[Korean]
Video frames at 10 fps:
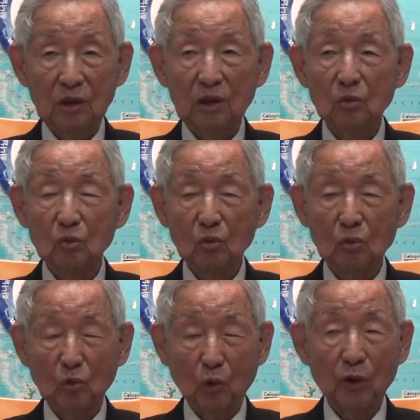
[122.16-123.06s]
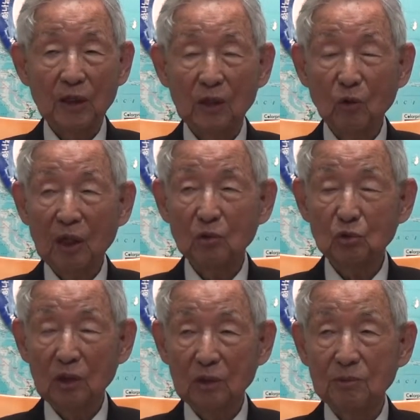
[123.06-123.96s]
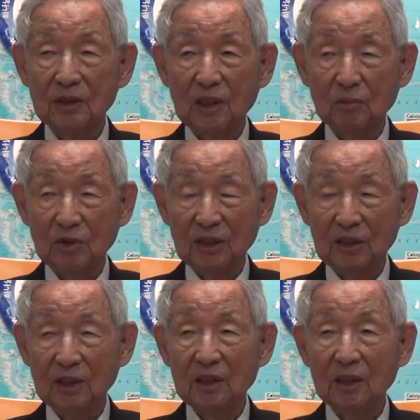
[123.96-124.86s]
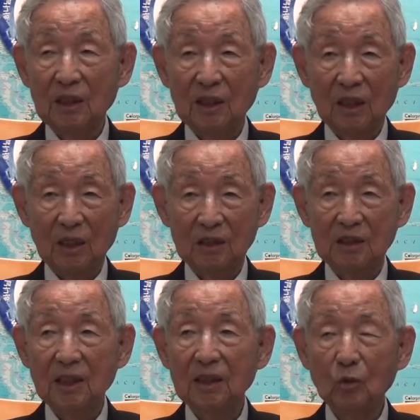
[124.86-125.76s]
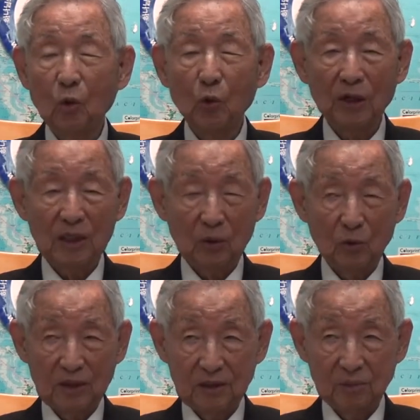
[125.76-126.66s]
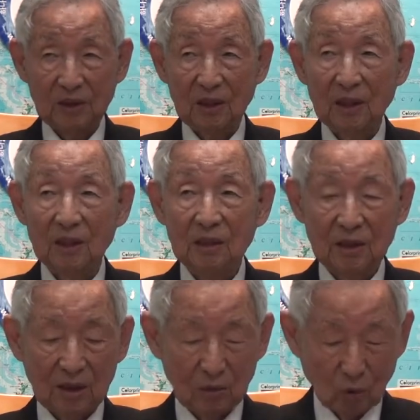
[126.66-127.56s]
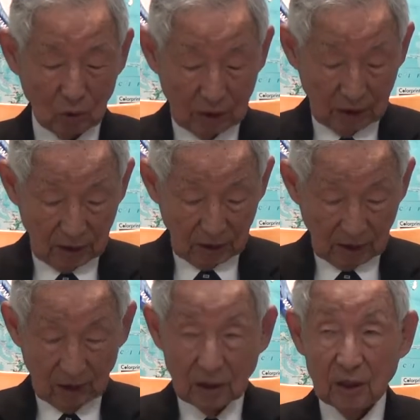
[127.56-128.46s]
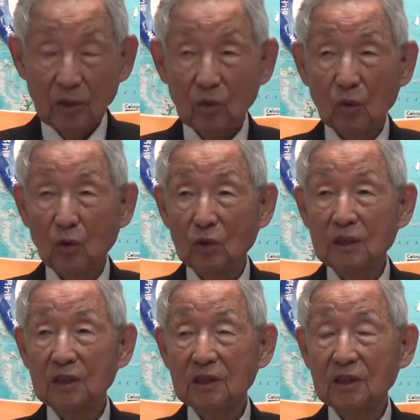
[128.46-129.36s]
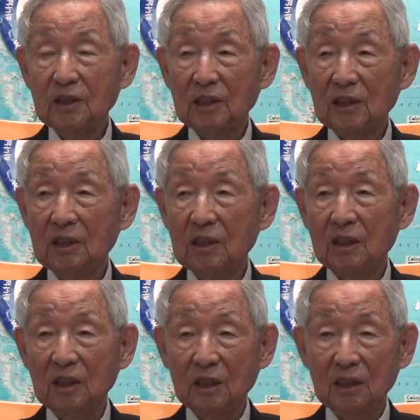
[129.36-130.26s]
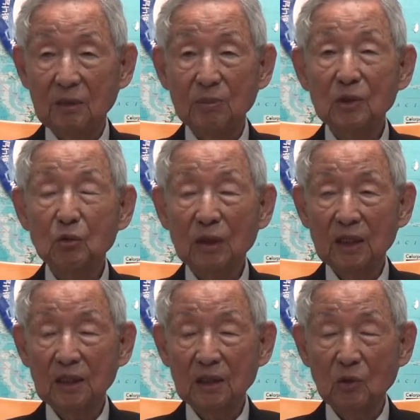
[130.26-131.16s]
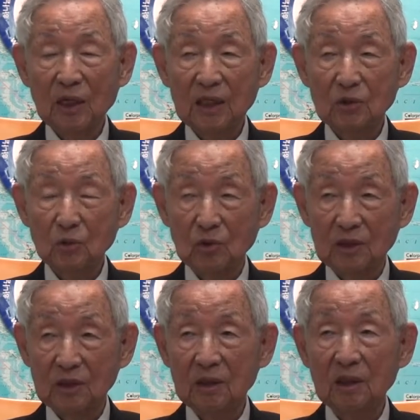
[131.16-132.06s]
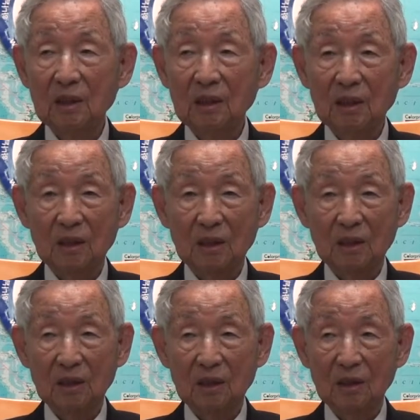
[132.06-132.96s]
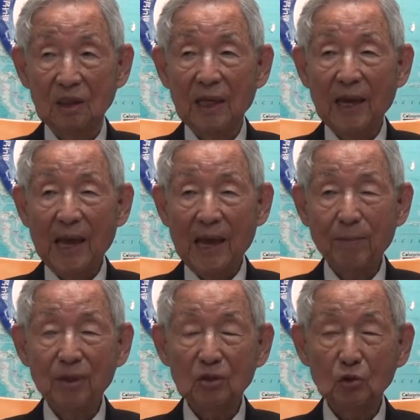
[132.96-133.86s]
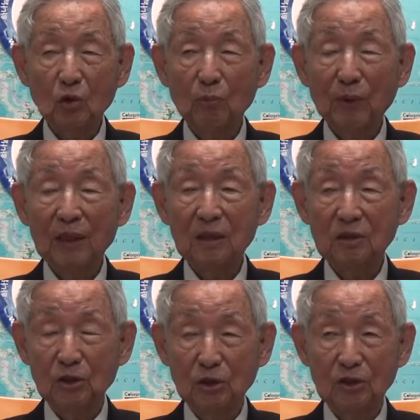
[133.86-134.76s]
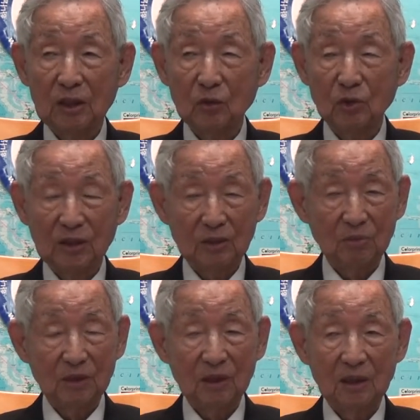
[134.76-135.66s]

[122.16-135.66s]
영국 교회라고 할 수가 없기 때문에 어, 성공회라고 했습니다. 성공회. 또 이것이 예, 미국에 들어와 가지고는 어, 에피스코팔 처치라고 했습니다.